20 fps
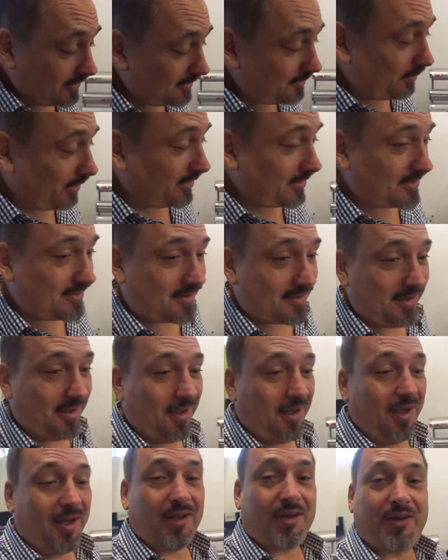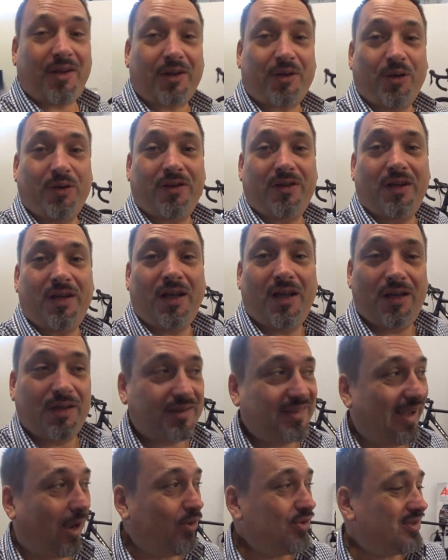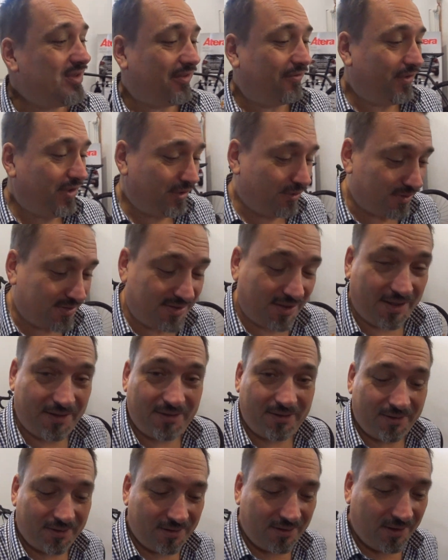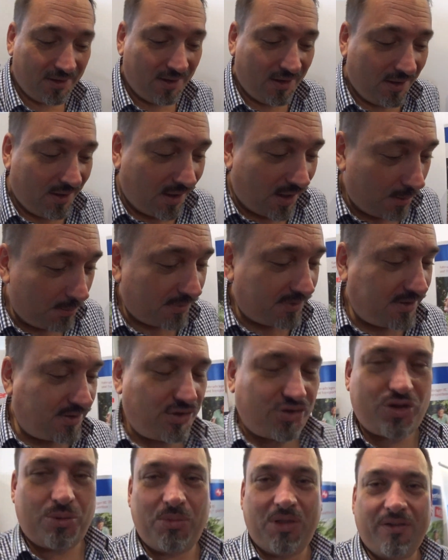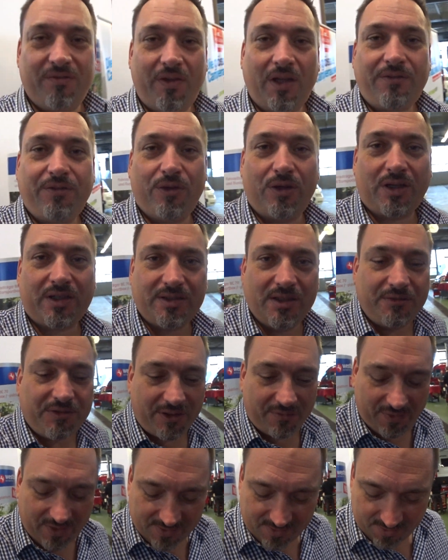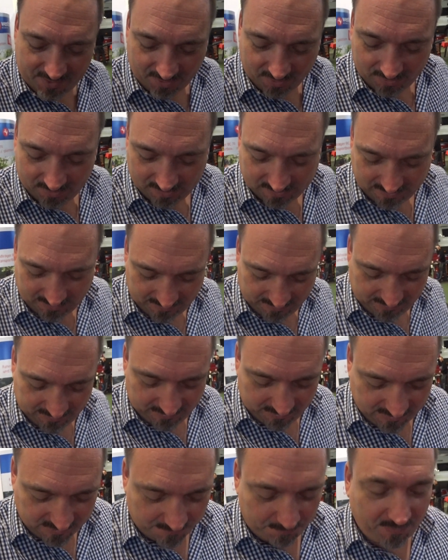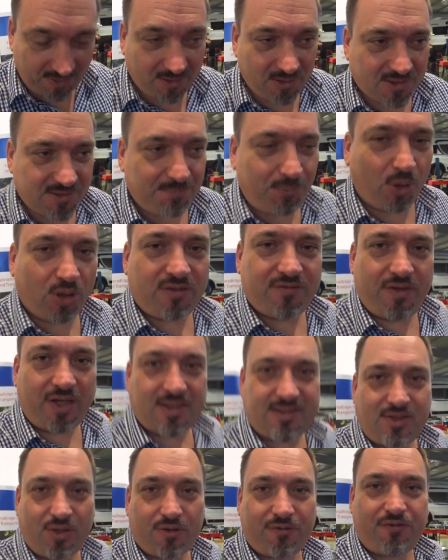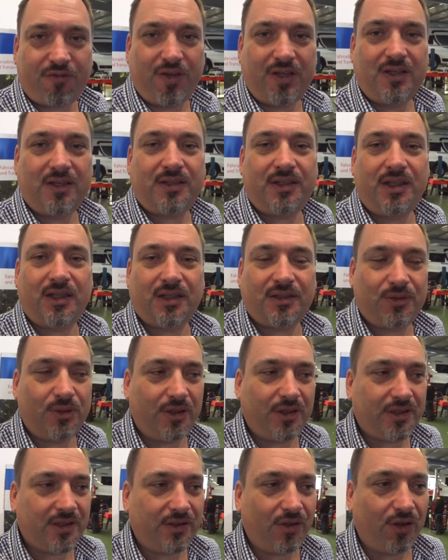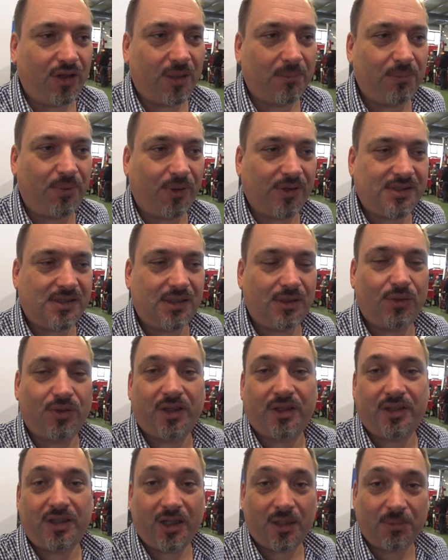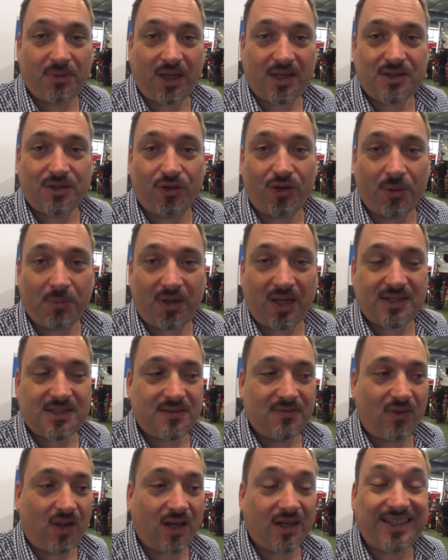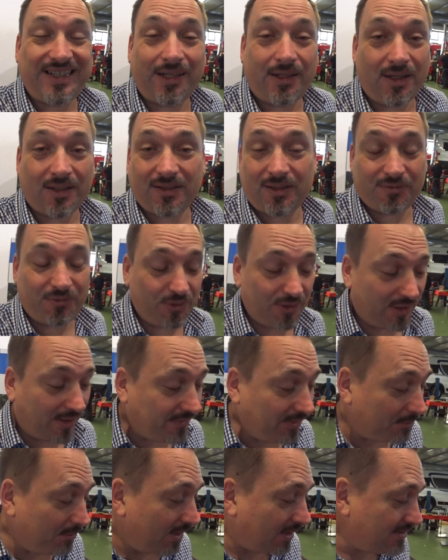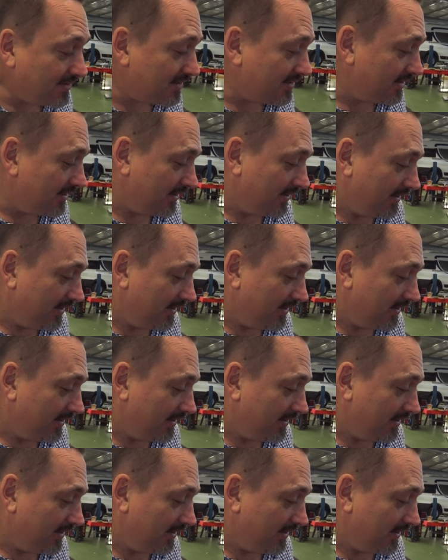Ich meine, das, da könnt ihr ja tausende Videos sehen. Aber das ist schon mal ein wertvoller Kniff gewesen hier. Sportwerkzeug findet ihr natürlich in eurem Pössl oder in ihrem, eurem Kastenwagen. Jeder hat dafür einen anderen Platz.